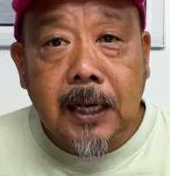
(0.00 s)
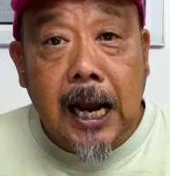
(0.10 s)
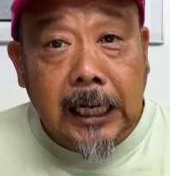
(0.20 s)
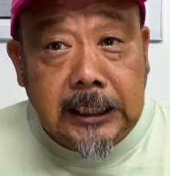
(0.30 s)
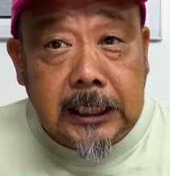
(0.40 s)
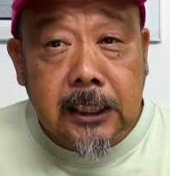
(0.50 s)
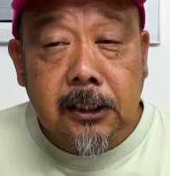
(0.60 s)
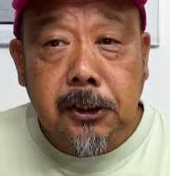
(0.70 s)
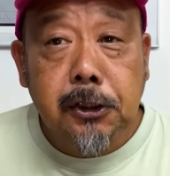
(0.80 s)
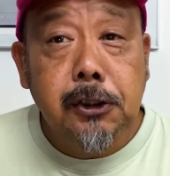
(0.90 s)
アジで
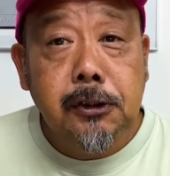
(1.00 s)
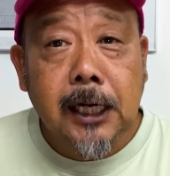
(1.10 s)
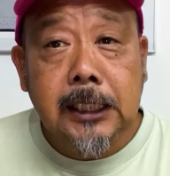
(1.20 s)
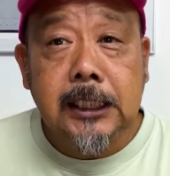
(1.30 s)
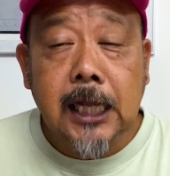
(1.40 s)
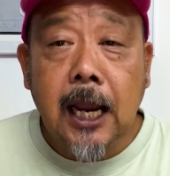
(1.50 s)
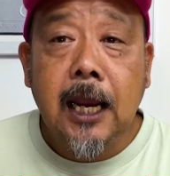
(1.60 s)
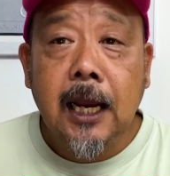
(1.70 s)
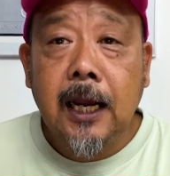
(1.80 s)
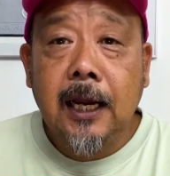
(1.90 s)
す。梅雨アジ
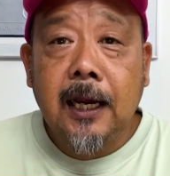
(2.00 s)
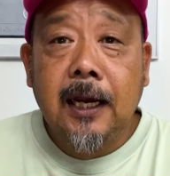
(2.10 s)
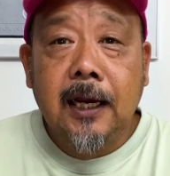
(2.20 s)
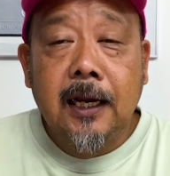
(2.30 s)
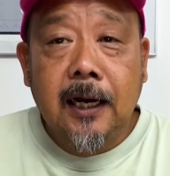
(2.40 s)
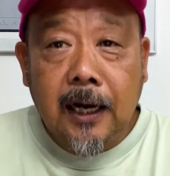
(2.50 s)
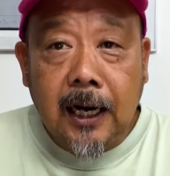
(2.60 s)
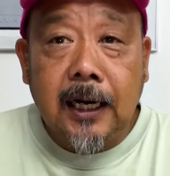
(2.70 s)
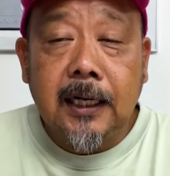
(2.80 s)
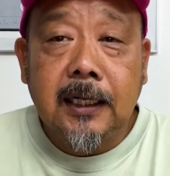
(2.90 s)
ね。
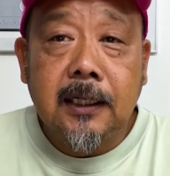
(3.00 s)
はい。